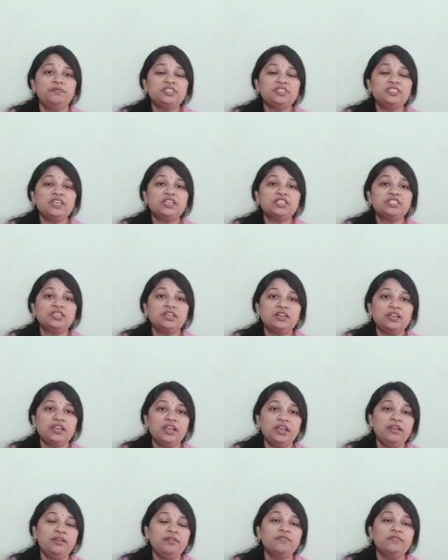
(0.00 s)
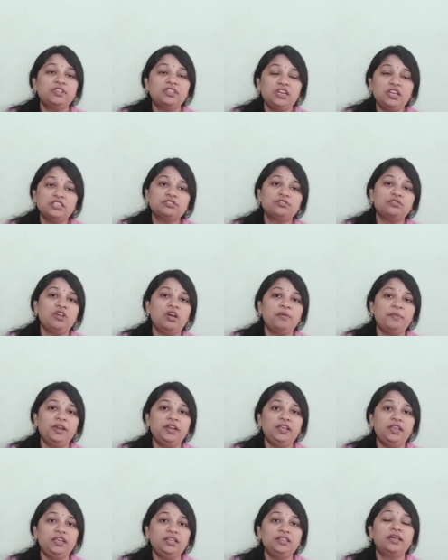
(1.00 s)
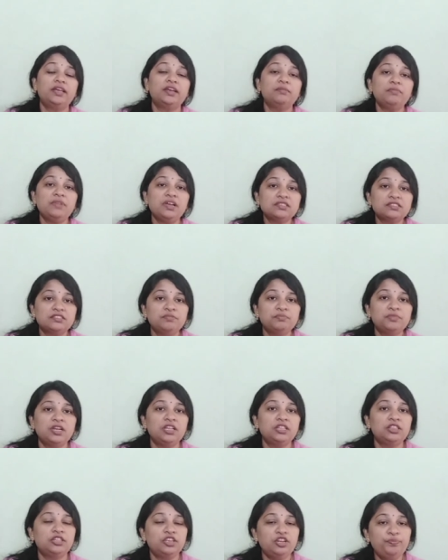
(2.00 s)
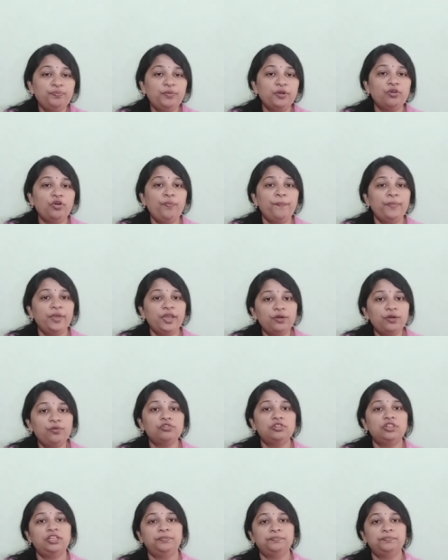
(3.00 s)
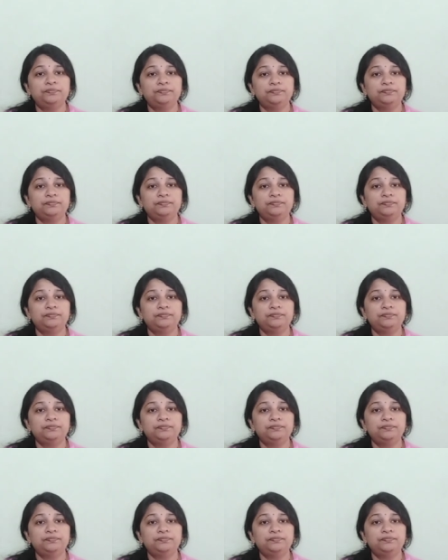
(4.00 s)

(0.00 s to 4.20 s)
విచక్షణకే వదిలేస్తున్నామని ధర్మాసనం తన తీర్పులో పేర్కొంది